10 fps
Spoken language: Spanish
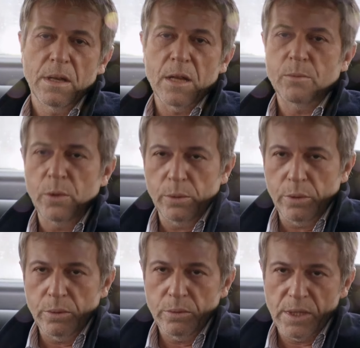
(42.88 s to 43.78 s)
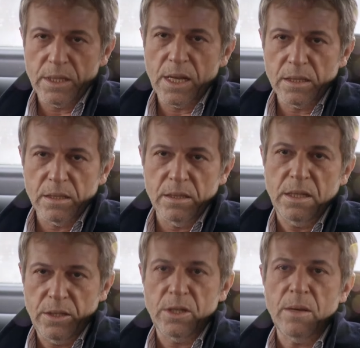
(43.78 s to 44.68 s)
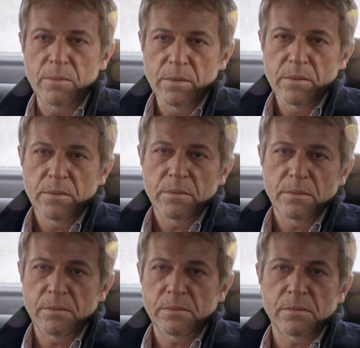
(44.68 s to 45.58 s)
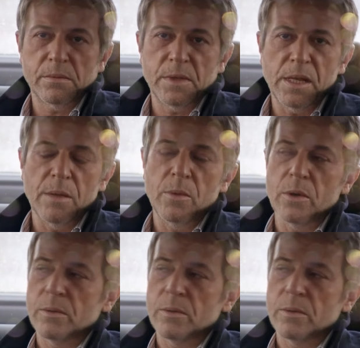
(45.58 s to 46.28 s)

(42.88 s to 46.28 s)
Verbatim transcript: Quisiera decir que sabía lo que pasaría, pero no